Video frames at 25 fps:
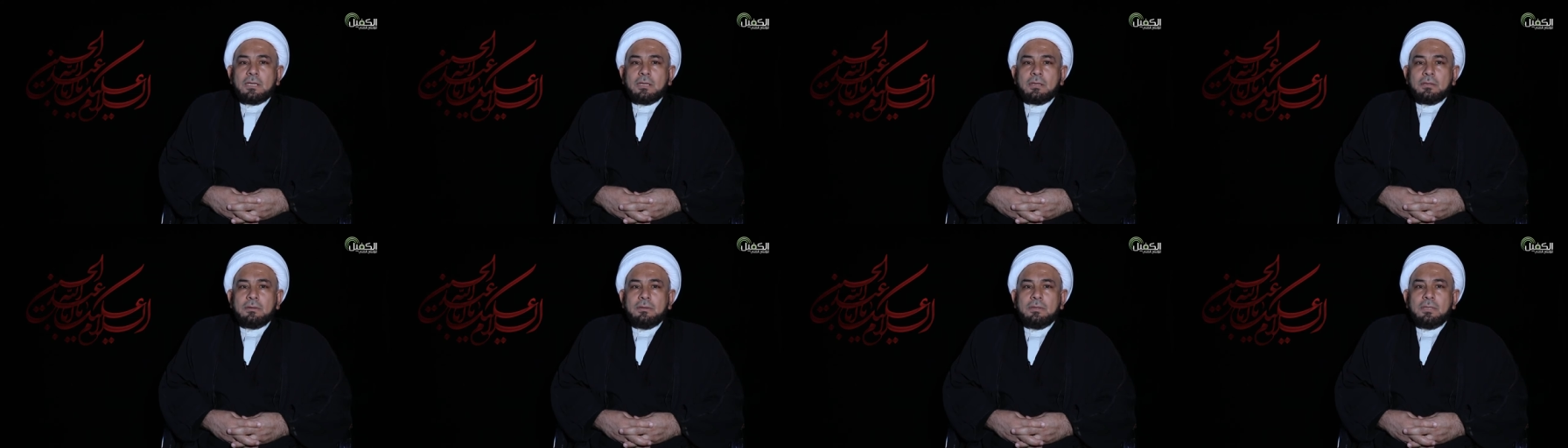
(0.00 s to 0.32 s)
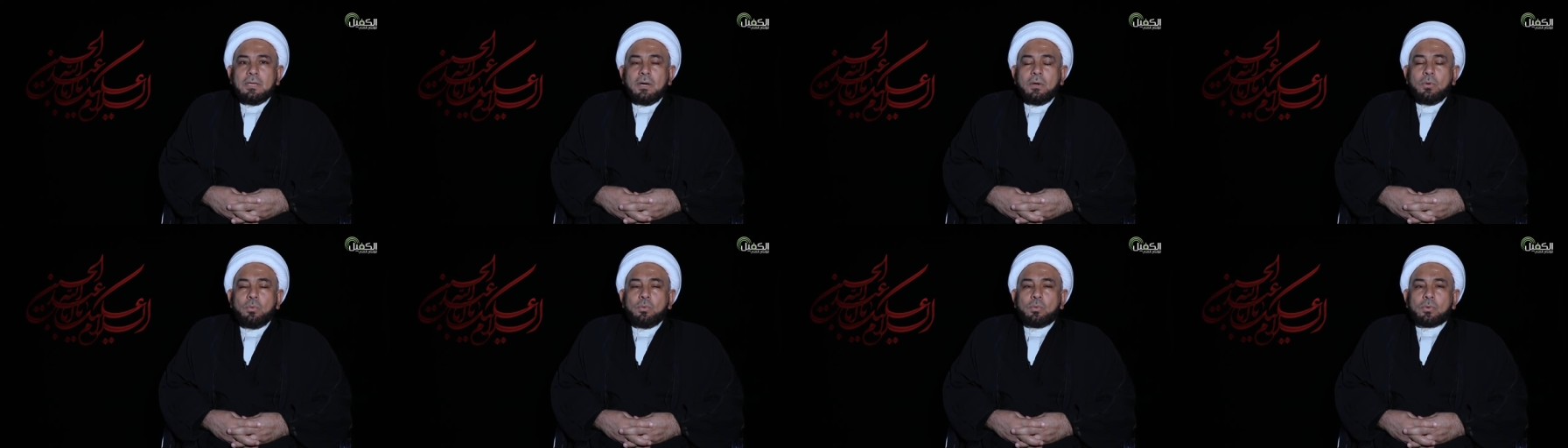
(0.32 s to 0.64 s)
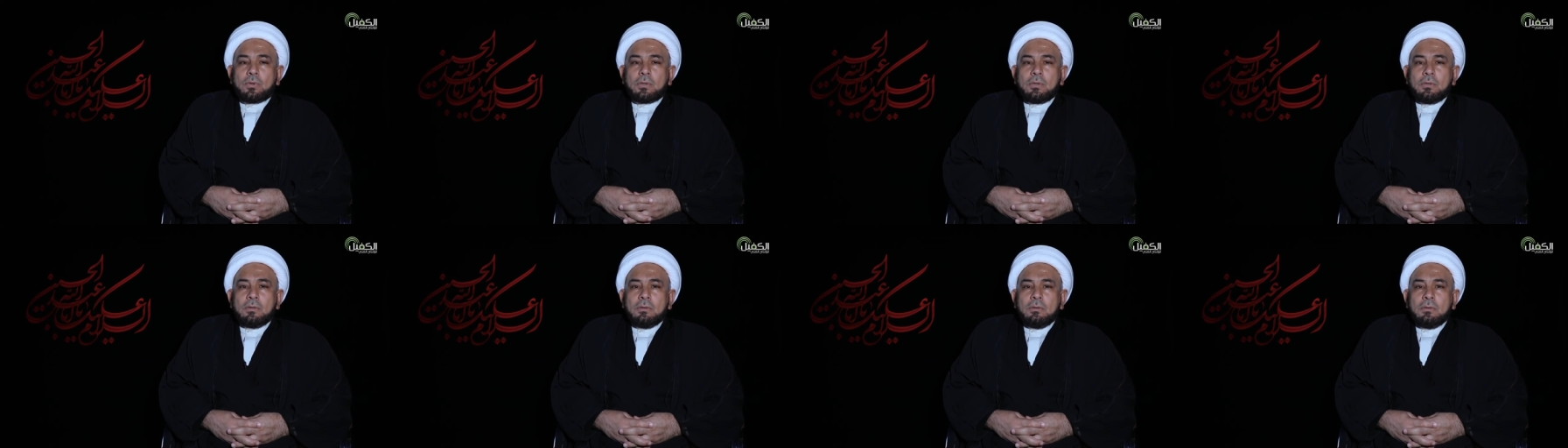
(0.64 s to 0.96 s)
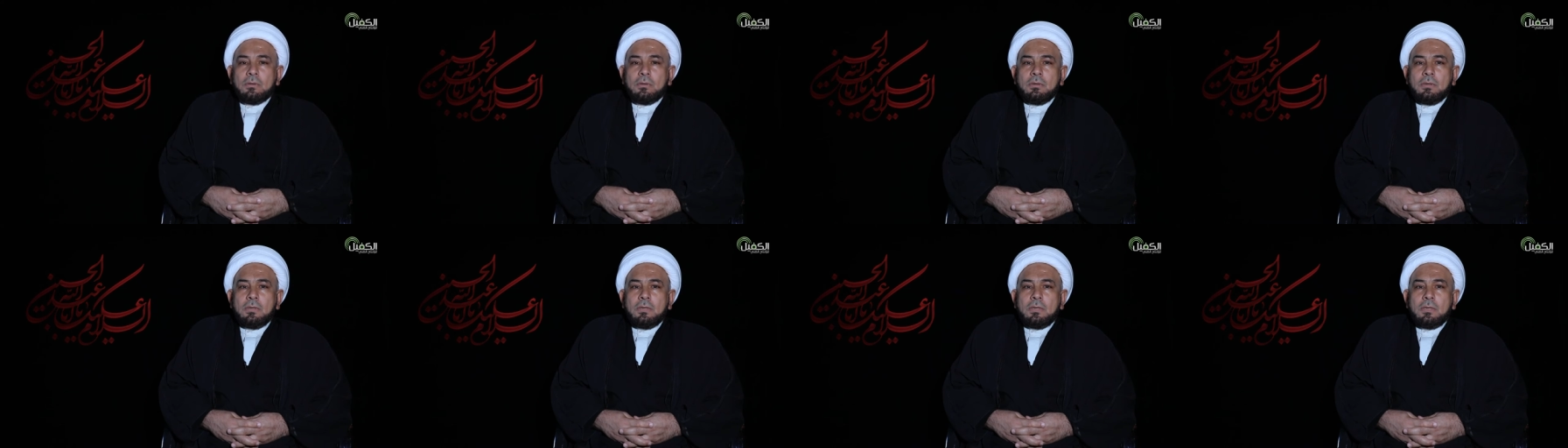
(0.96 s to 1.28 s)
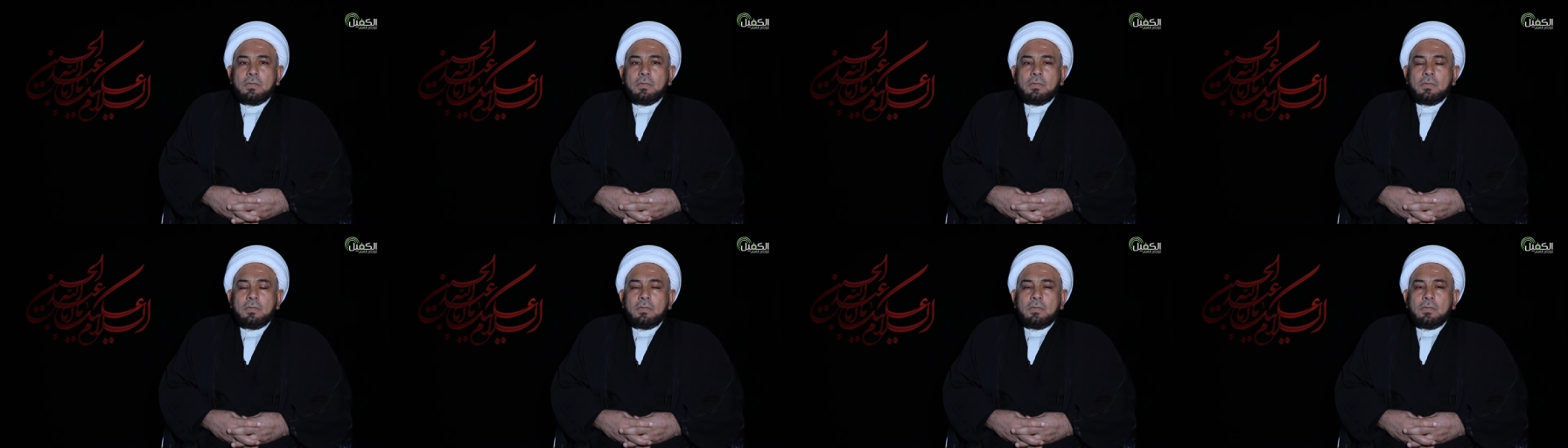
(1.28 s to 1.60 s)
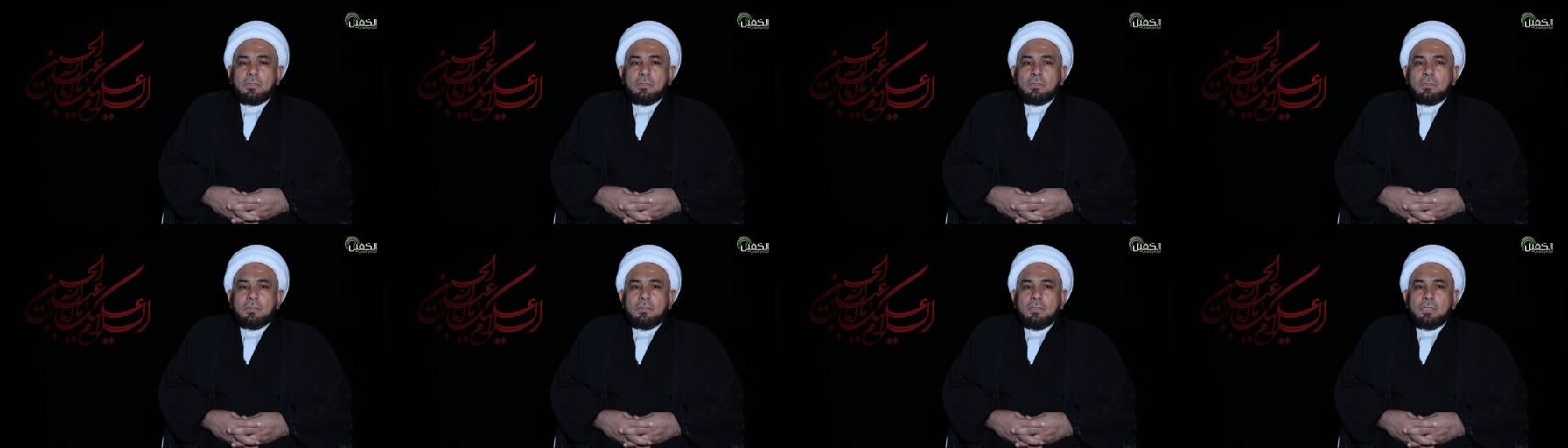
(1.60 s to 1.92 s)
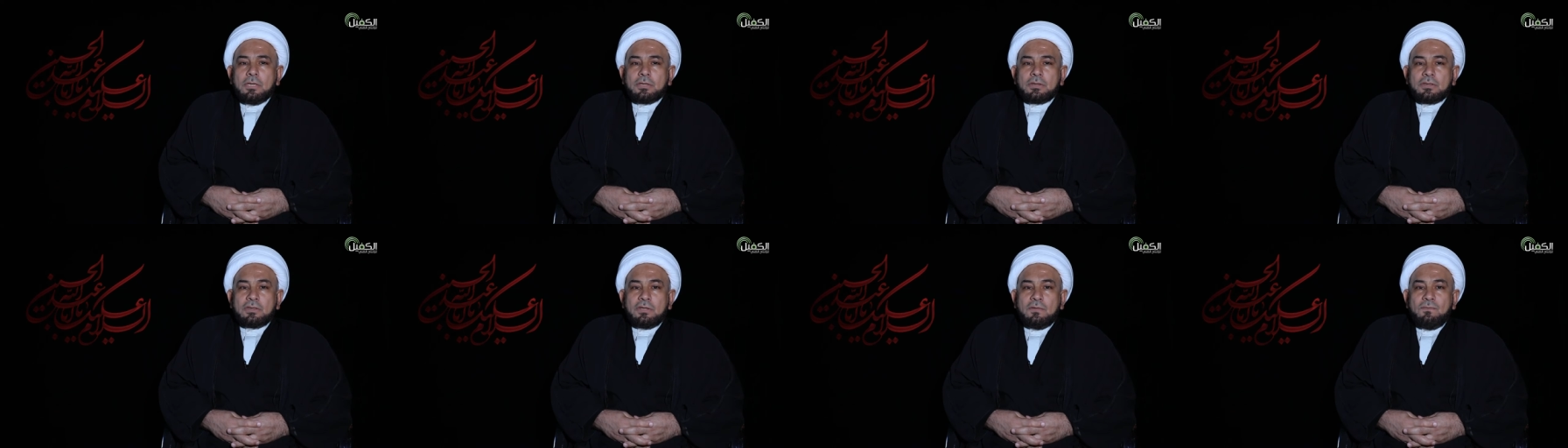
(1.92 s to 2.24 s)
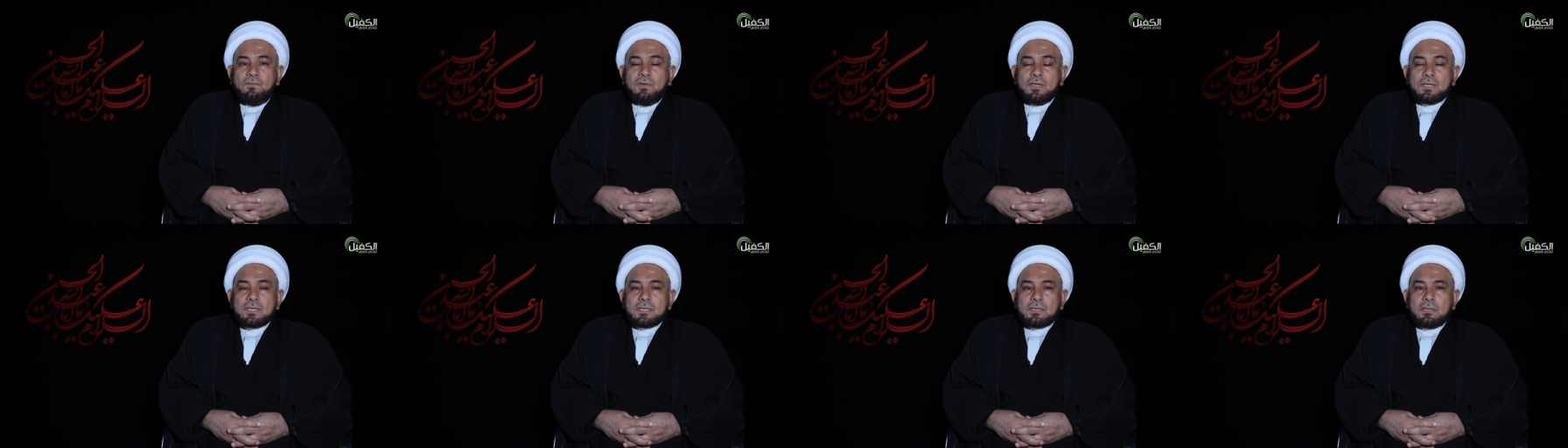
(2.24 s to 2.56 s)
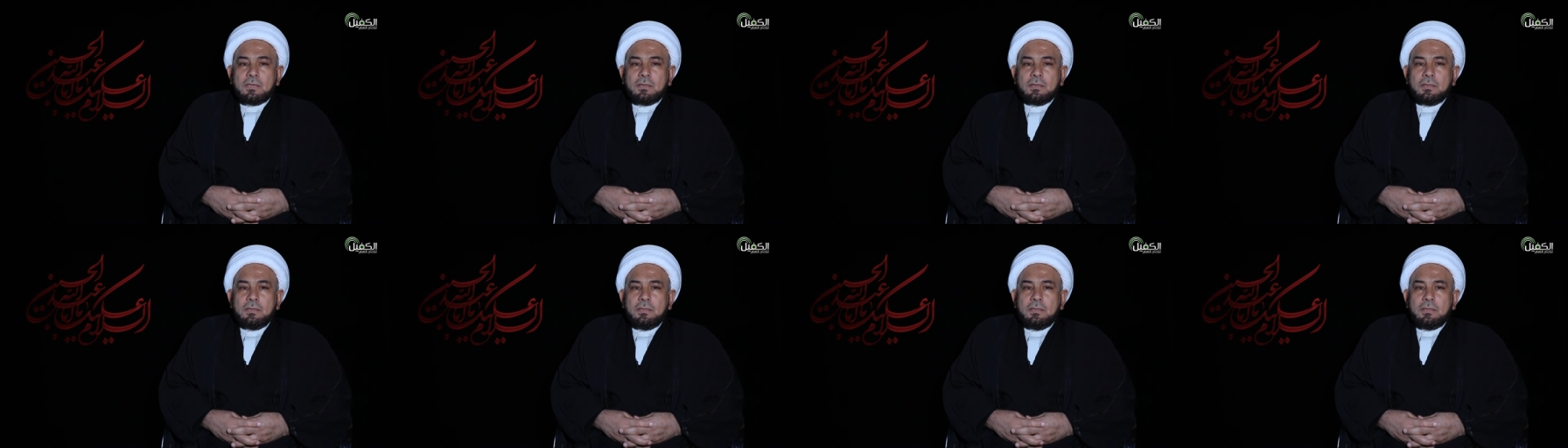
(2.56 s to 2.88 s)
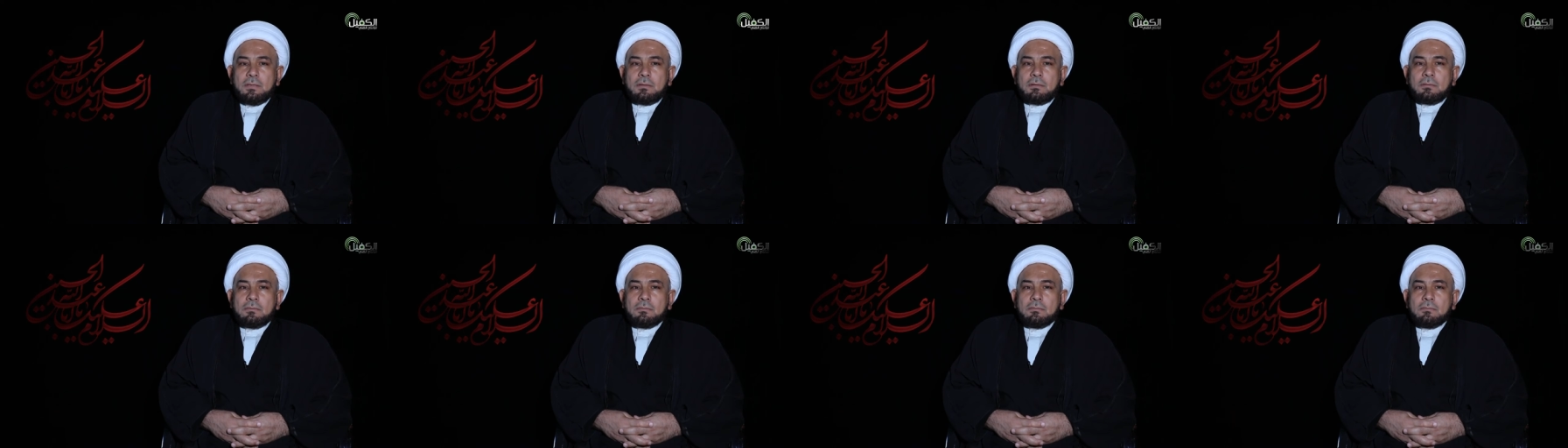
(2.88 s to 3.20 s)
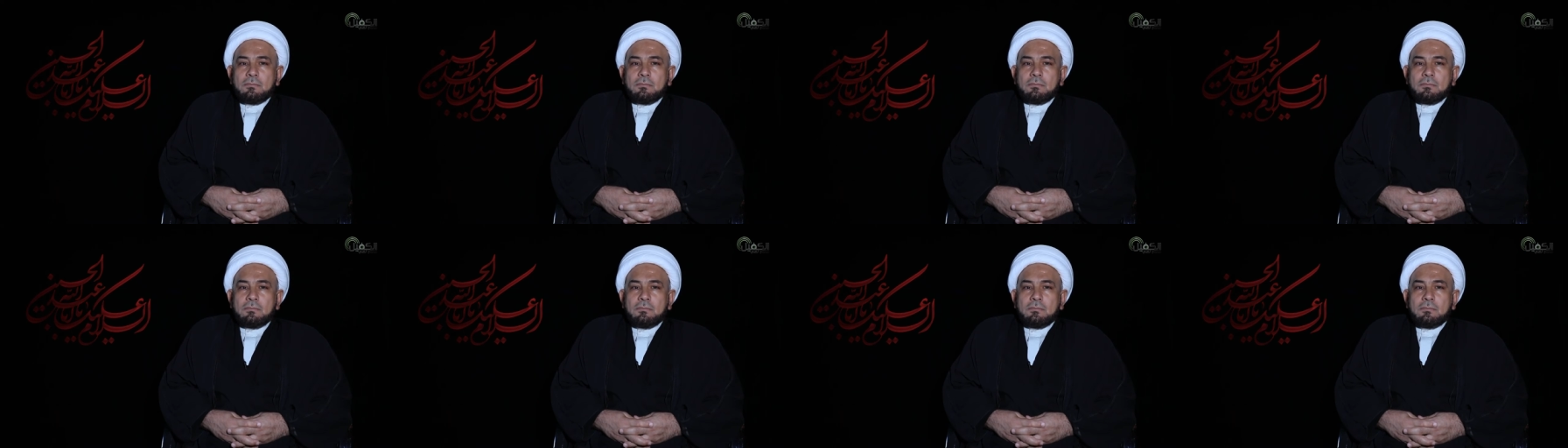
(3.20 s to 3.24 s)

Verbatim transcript: دور للطفل الصغير